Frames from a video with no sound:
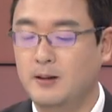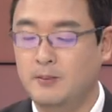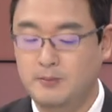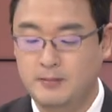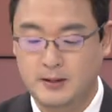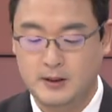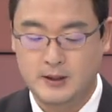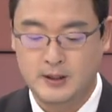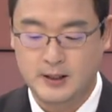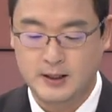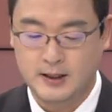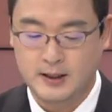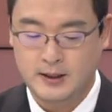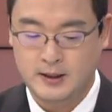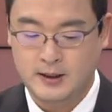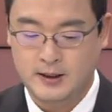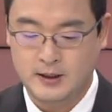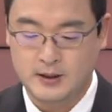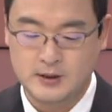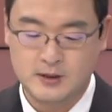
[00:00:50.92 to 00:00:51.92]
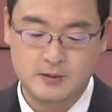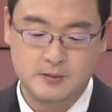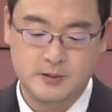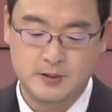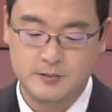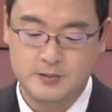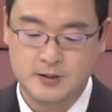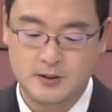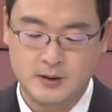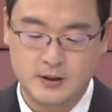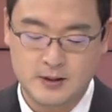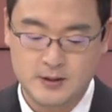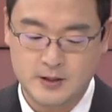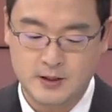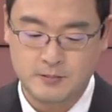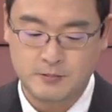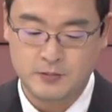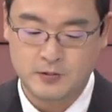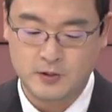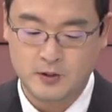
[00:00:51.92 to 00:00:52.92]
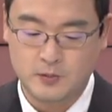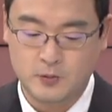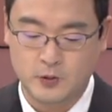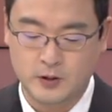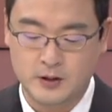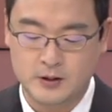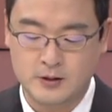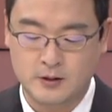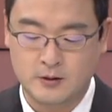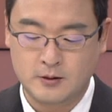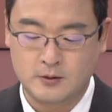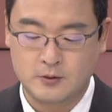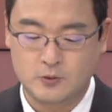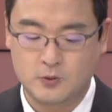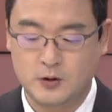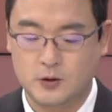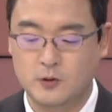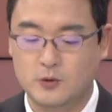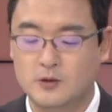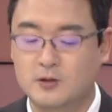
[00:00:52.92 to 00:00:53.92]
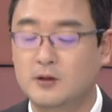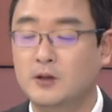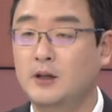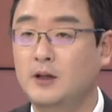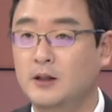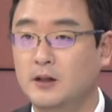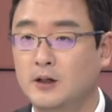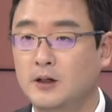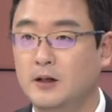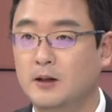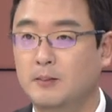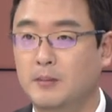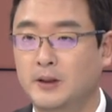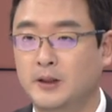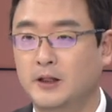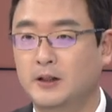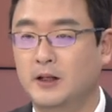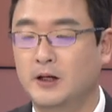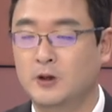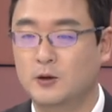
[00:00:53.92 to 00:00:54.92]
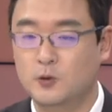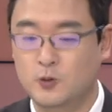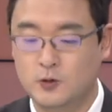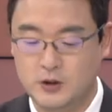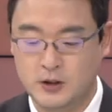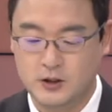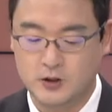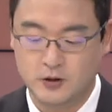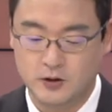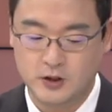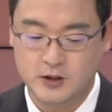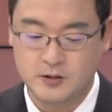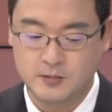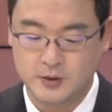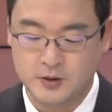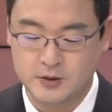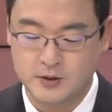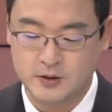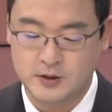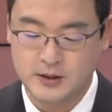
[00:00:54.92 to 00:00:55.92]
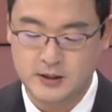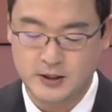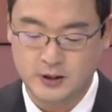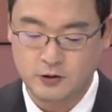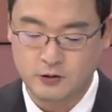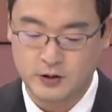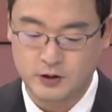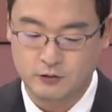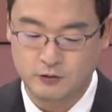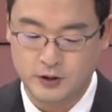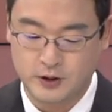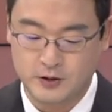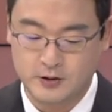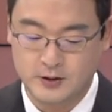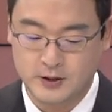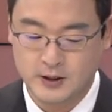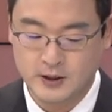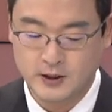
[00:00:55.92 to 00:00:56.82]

엔비디아에 HBM3 샘플을 보내서 최종 승인을 받았다는 소식이 전해지면서 시작이 됐고요.